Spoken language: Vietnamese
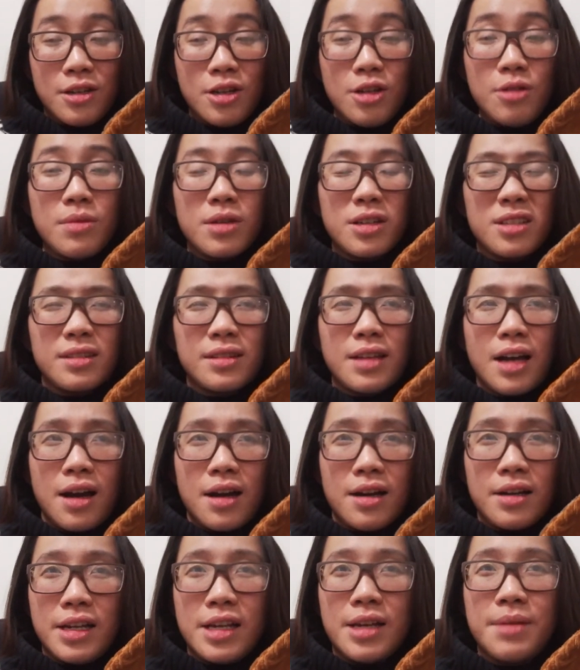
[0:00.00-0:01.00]
nếu mà
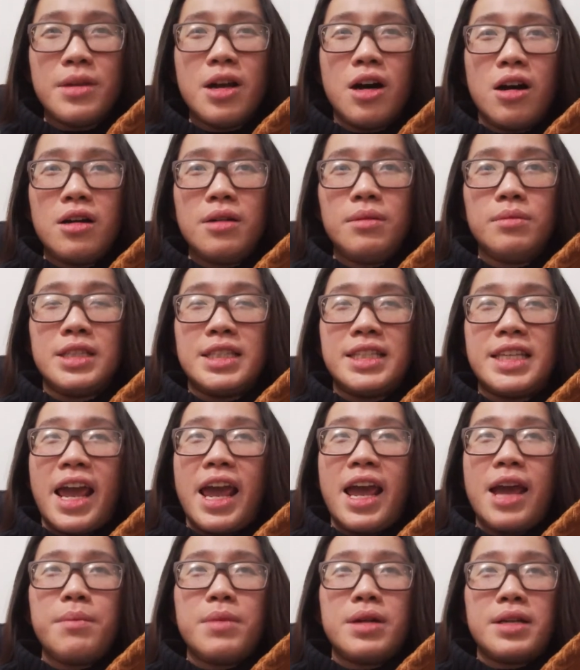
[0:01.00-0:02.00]
thời điểm đó mình
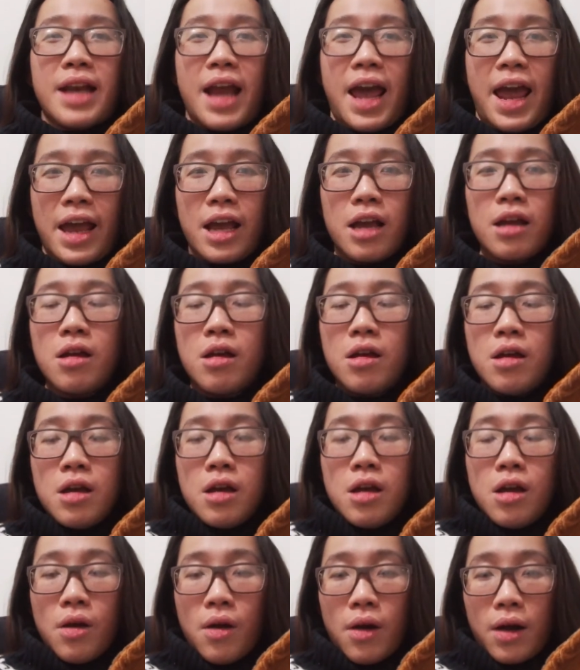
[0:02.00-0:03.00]
chán mình nản
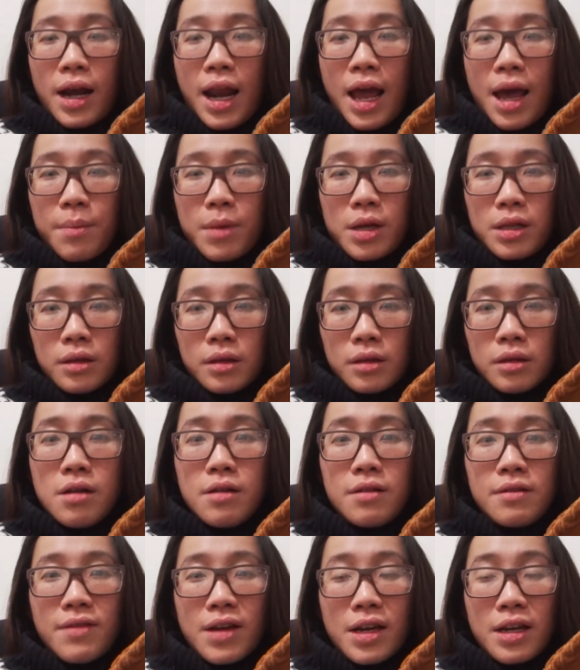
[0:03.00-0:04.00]
hoặc là mình
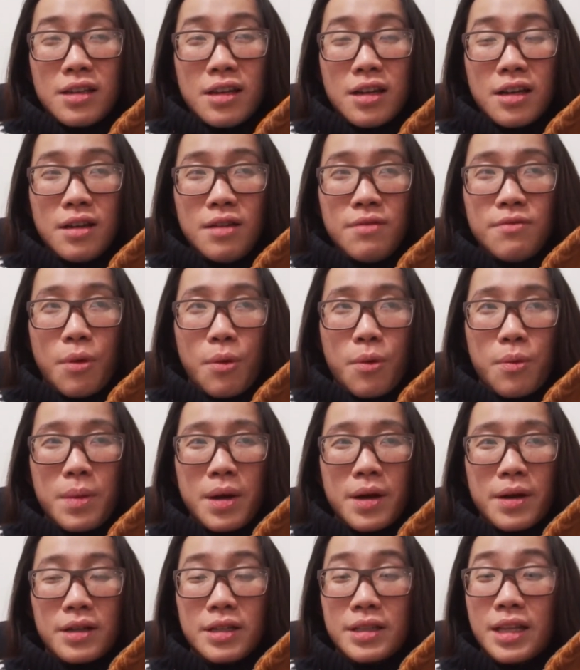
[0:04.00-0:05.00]
tức về những cái vụ
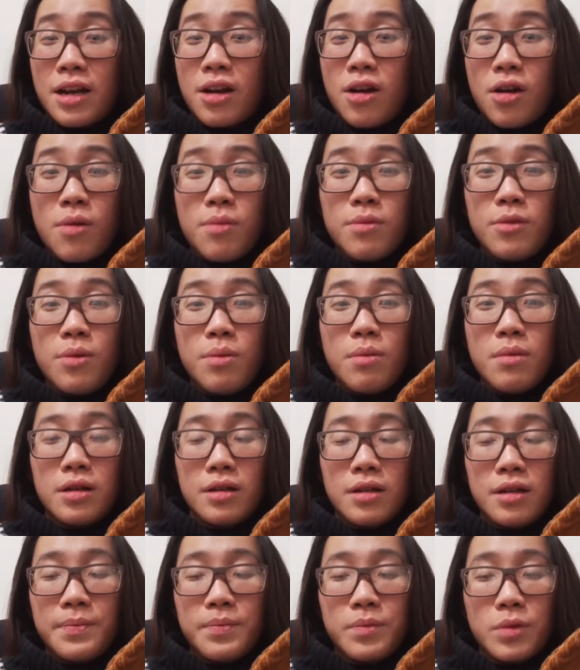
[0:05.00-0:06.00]
mà người ta nói không đúng
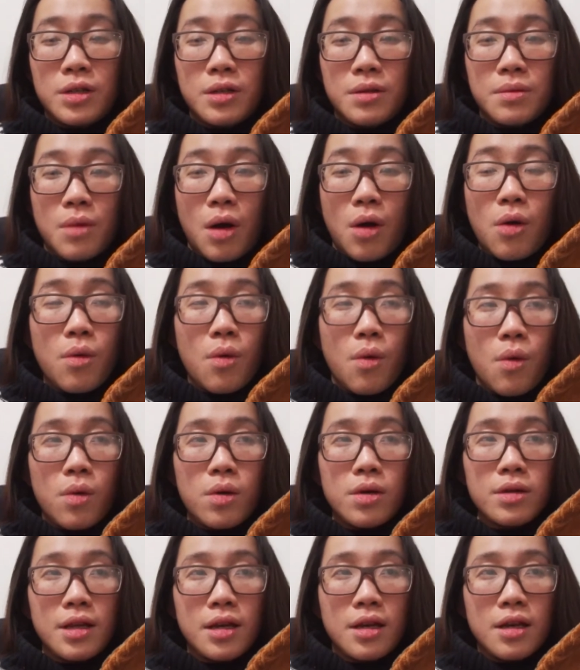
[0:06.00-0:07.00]
mình á mình bỏ cuộc
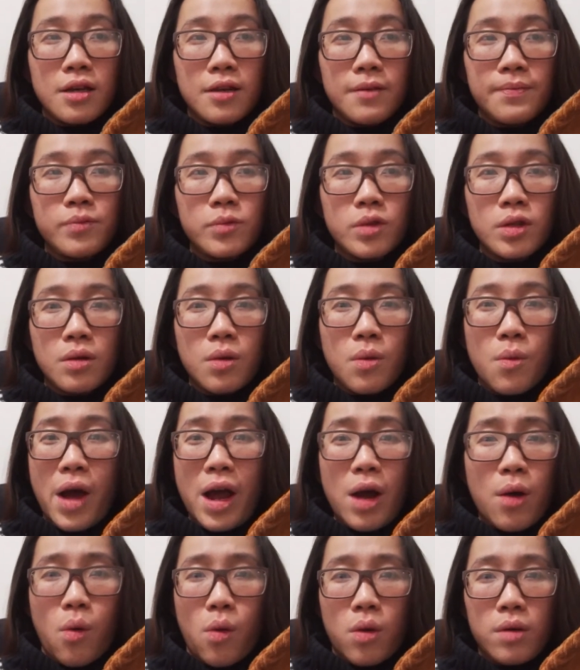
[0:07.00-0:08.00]
quá thì
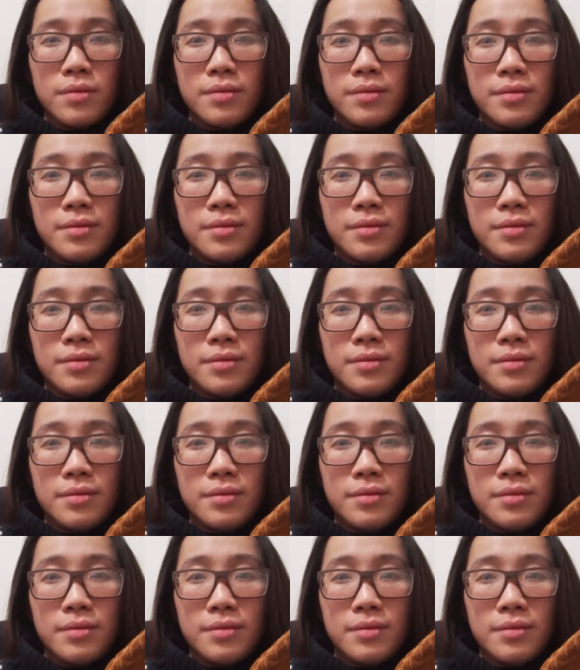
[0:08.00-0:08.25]
quá uổng